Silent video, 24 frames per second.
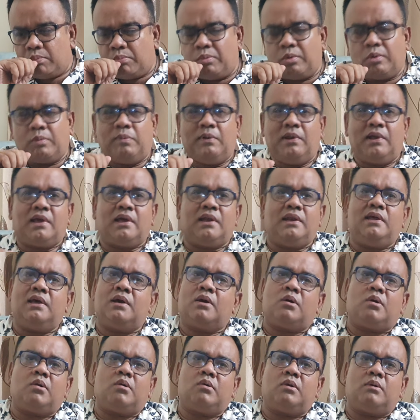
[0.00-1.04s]
বুবলিকে নিয়ে
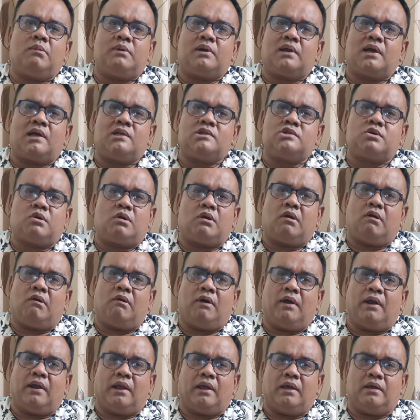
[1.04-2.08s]
কখনো আমার কাজ করা
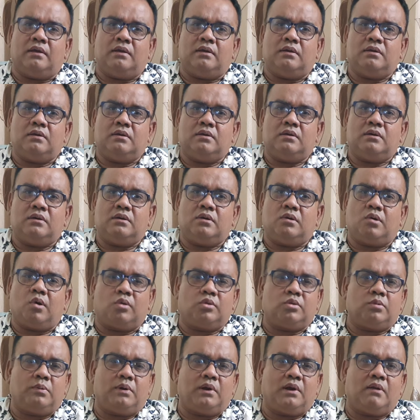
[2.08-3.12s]
হয় নাই
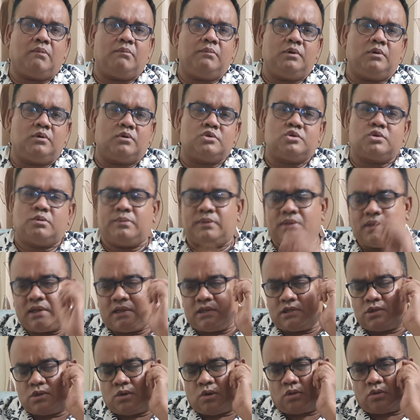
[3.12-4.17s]
গতবার আমি ওর ছবি
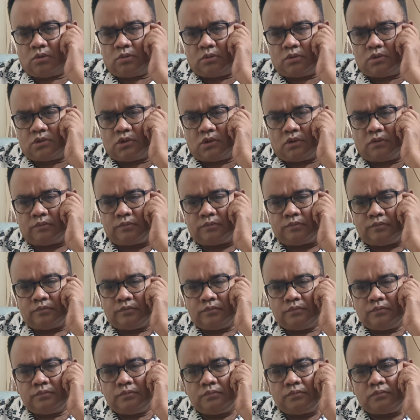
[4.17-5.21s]
দেখেছি গত বছর
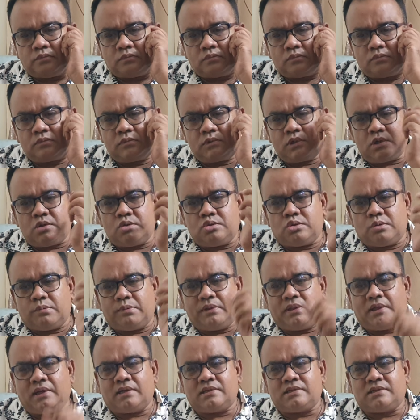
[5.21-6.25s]
ছবি
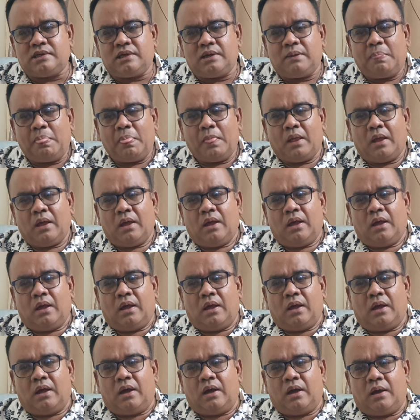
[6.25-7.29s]
দেখেছি
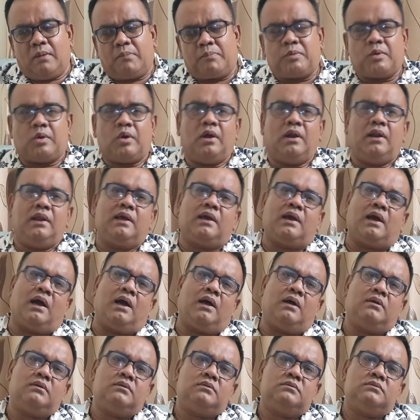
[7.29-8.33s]
প্রহেলিকা
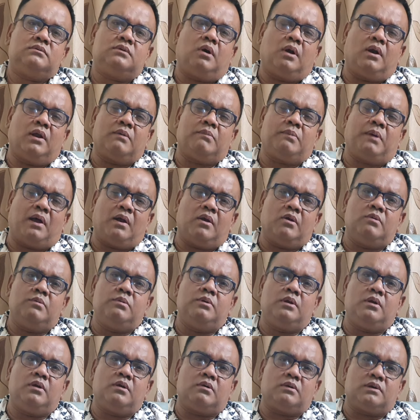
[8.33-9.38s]
অনেক ভালো
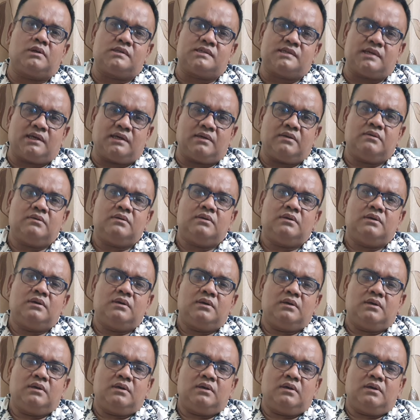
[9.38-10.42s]
অভিনয় করেছে
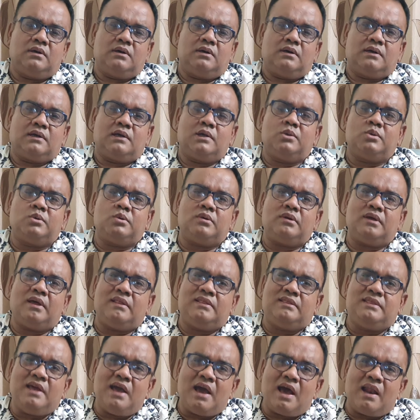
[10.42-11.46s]
কিন্তু
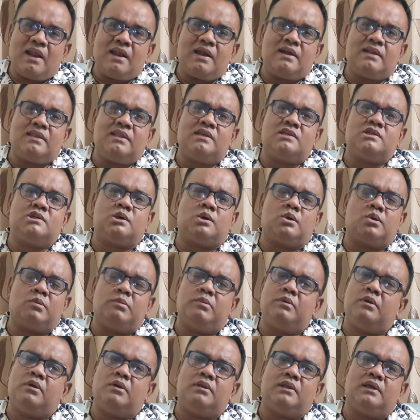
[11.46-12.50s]
দেয়ালের দেশে ওর
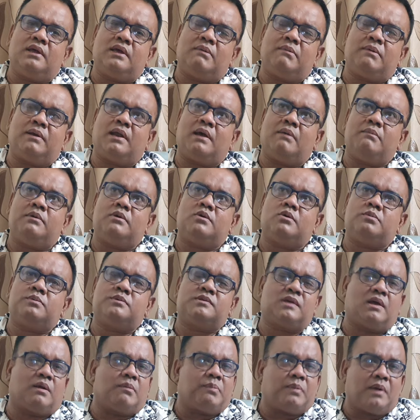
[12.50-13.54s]
অভিনয় দেখে মানে আমি খুব
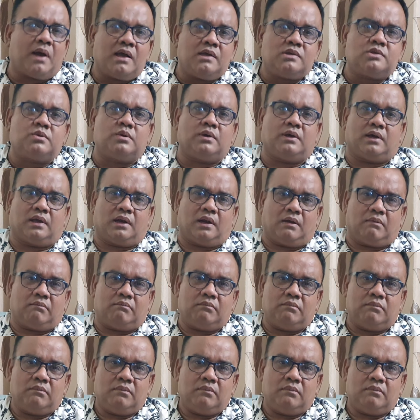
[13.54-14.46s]
সারপ্রাইজ হয়ে গেলাম